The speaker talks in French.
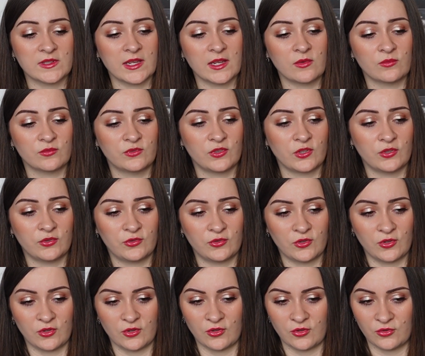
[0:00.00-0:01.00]
très contente
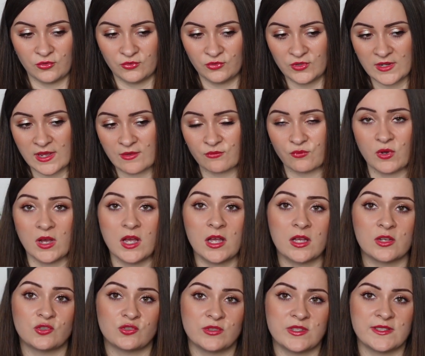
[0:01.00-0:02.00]
euh, de
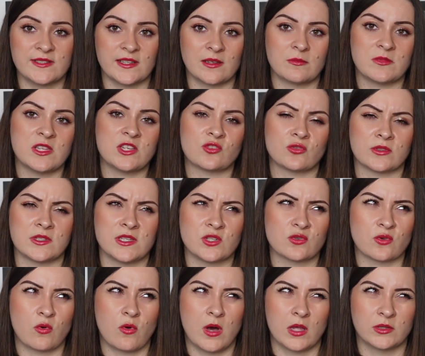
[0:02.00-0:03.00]
l'avoir. Je l'ai terminée, j'en ai
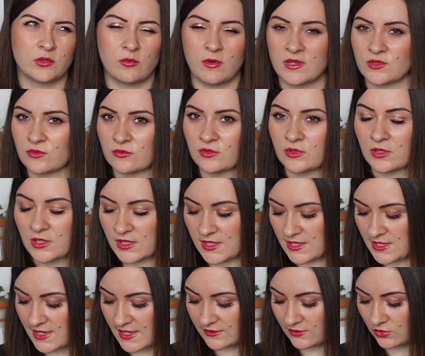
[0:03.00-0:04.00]
je crois trois autres
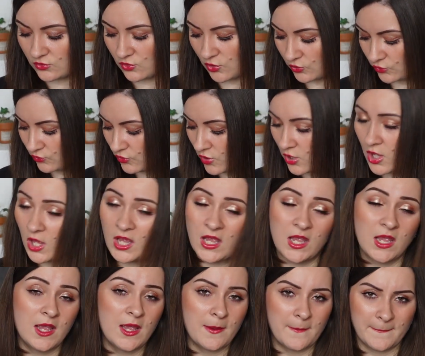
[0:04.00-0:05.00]
qui attendent leur tour,
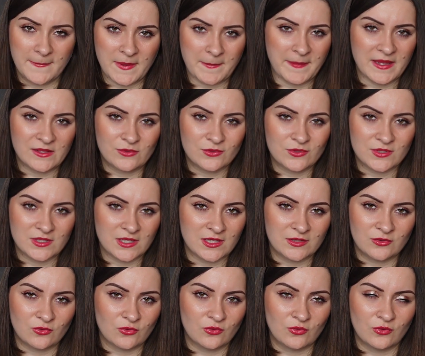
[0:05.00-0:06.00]
mais pas de
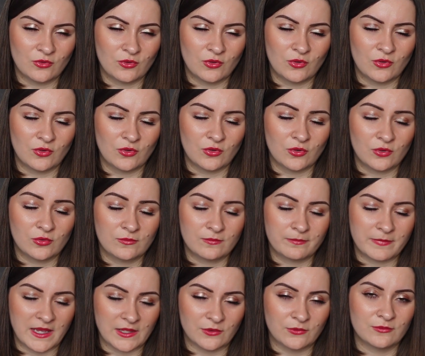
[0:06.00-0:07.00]
cette, euh,
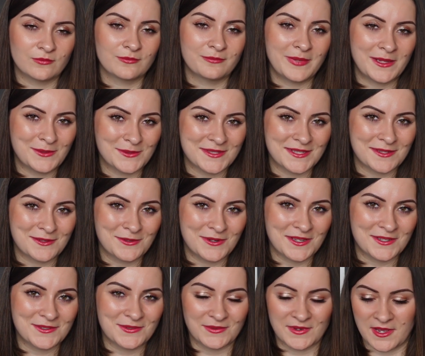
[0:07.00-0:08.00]
pardon, pas de cette
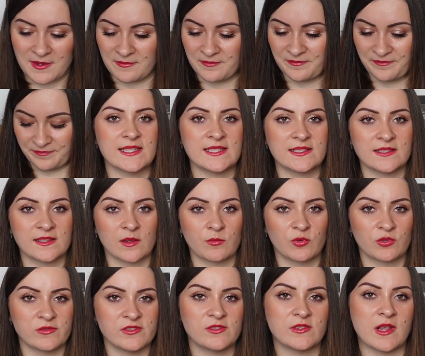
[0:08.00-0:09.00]
collection là. Ça, c'est un
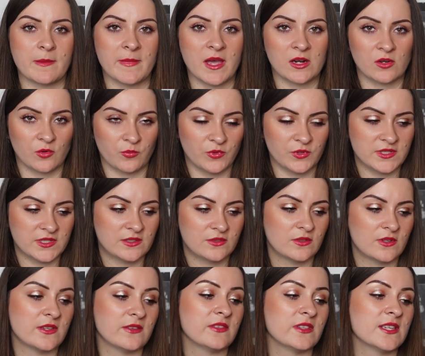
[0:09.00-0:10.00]
produit de la marque Le Petit
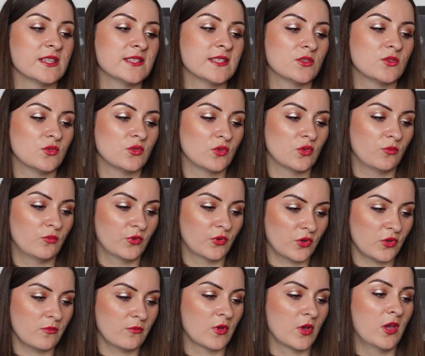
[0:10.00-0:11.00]
Olivier. C'est une
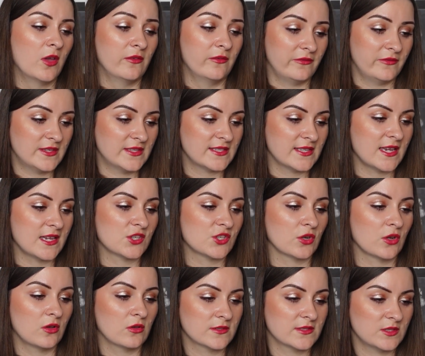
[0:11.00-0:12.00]
brume
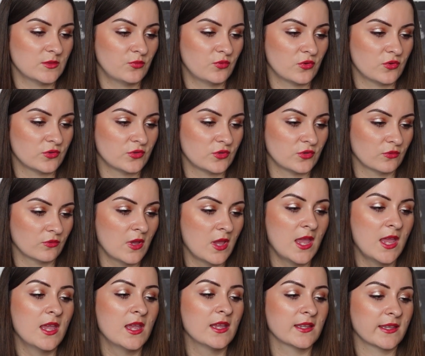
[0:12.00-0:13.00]
visage anti-pollution,
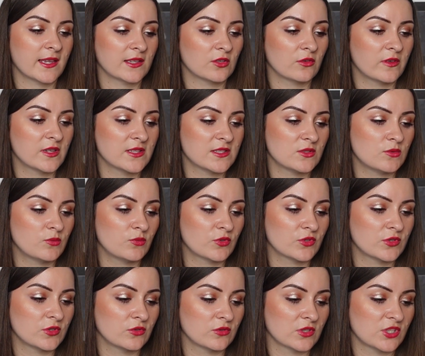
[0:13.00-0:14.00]

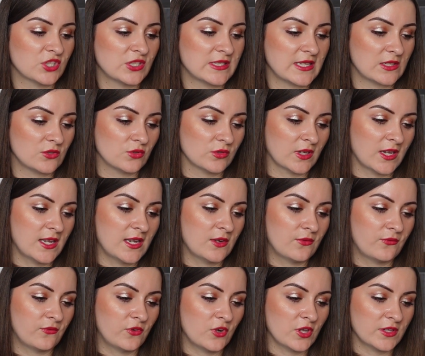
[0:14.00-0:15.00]
98% d'origine naturelle,
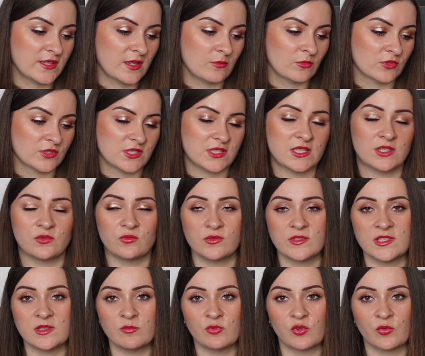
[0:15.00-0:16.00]
fleur d'amandier, tout
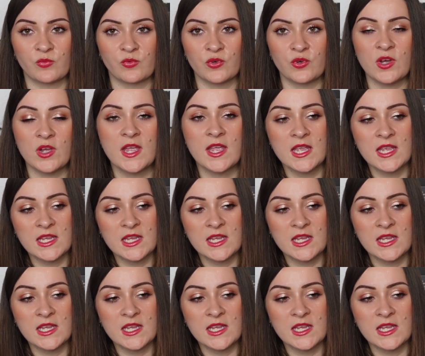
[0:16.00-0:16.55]
type de peau.